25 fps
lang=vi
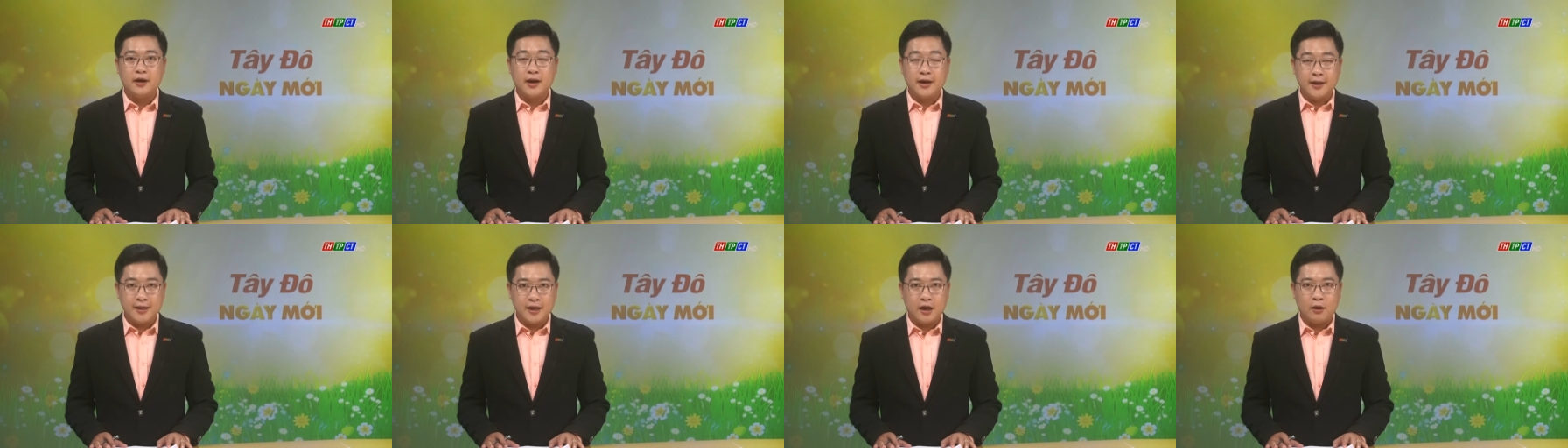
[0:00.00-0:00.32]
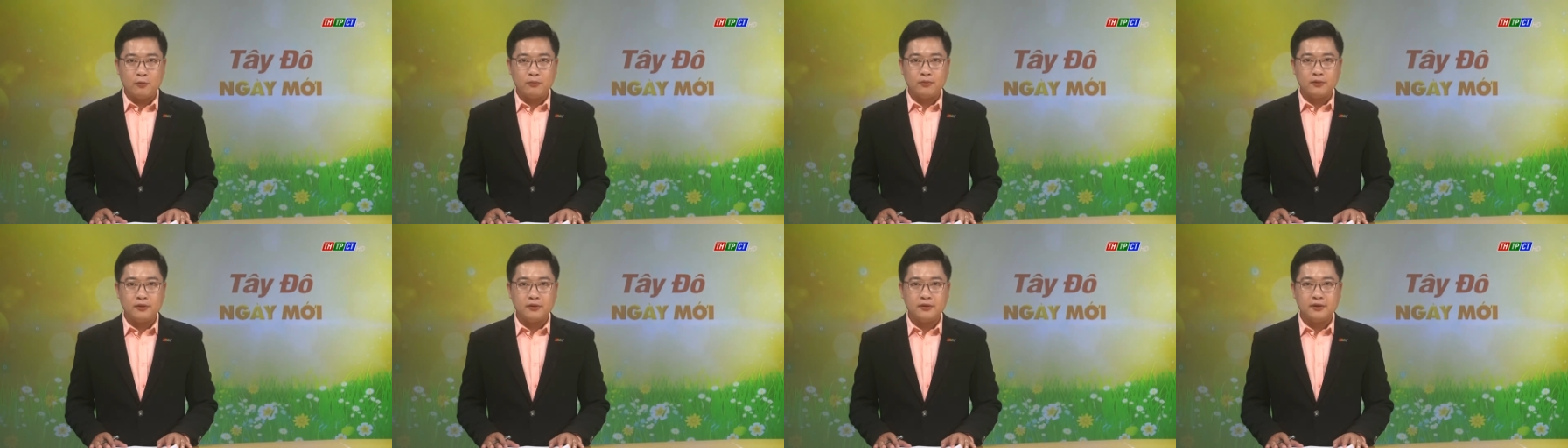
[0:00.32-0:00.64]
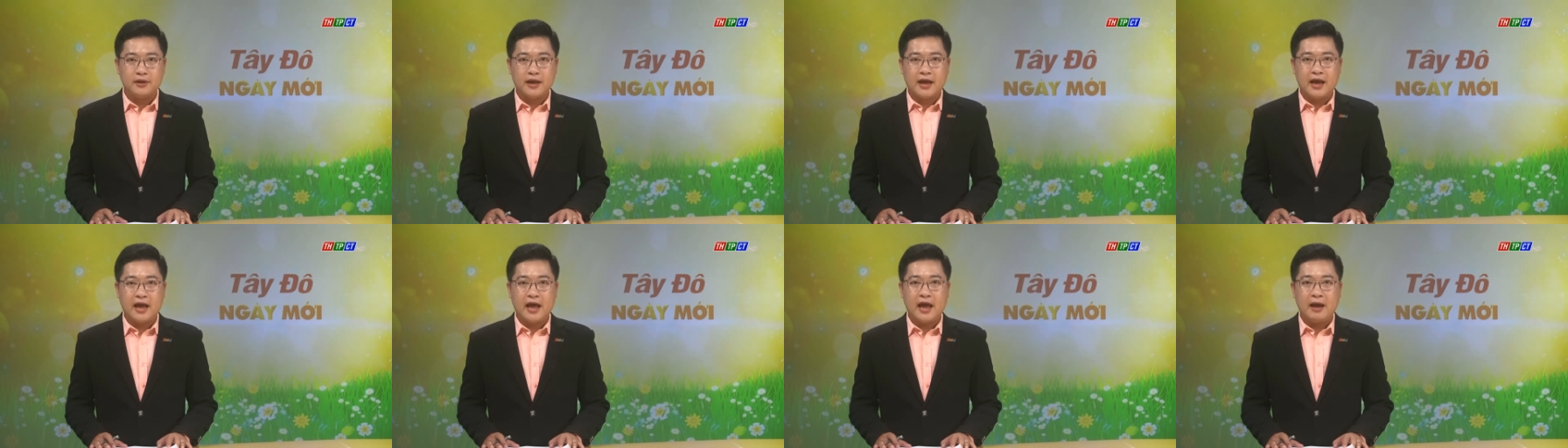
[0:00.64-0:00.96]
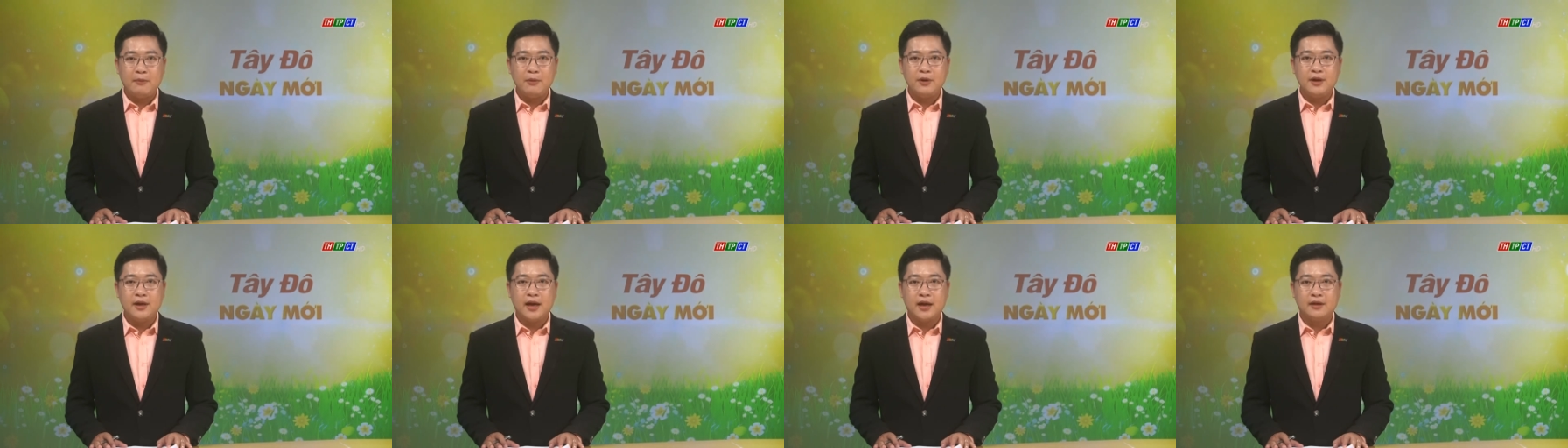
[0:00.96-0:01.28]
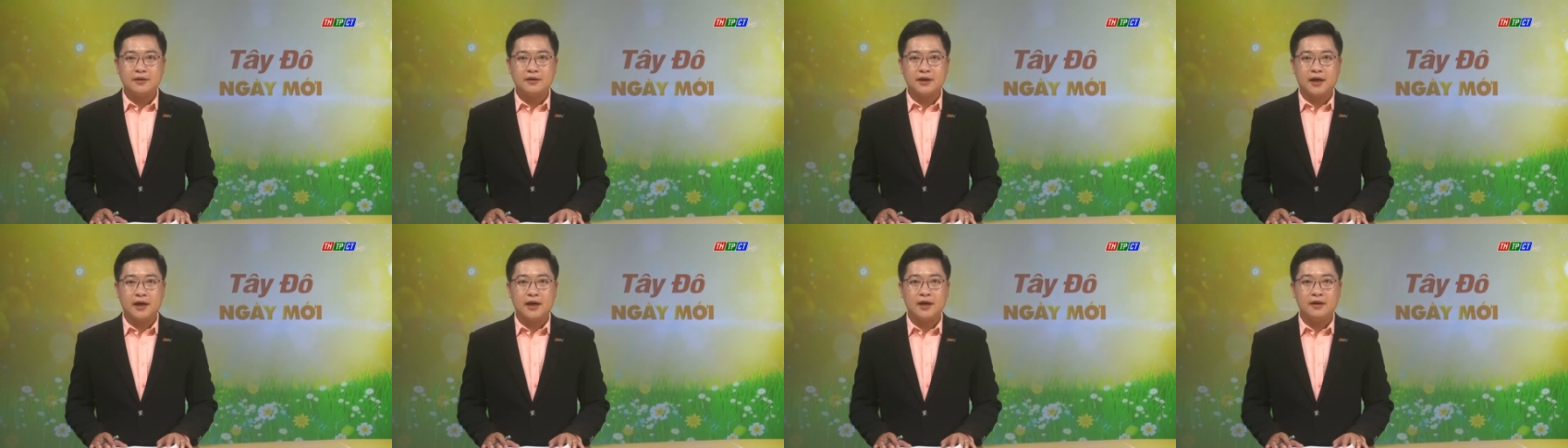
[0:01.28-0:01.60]
đã đi học và
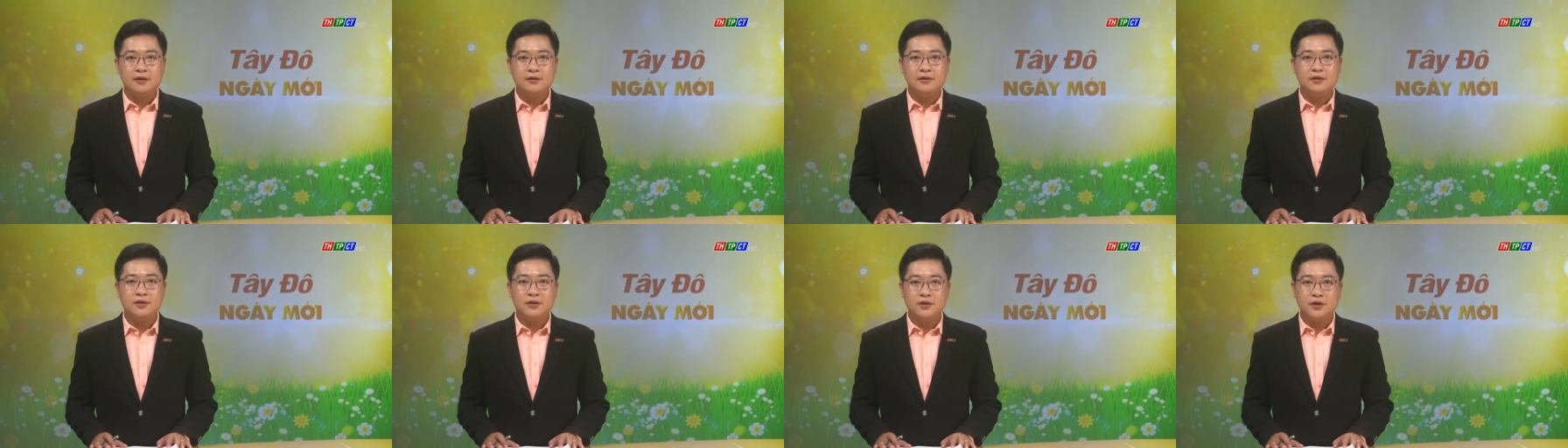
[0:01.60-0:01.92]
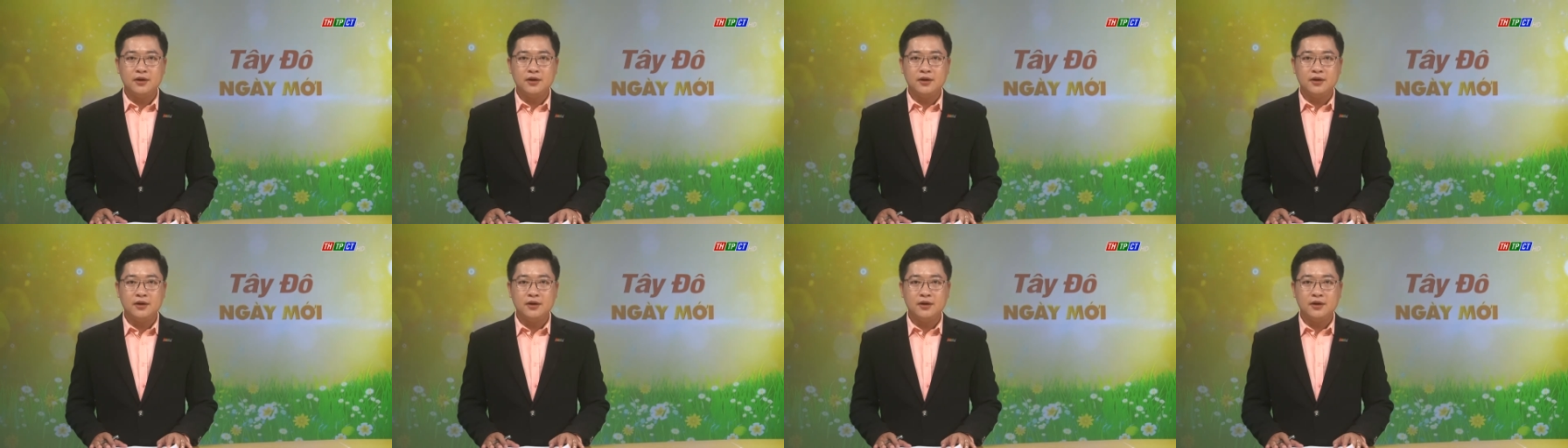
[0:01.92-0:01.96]
20.000 trẻ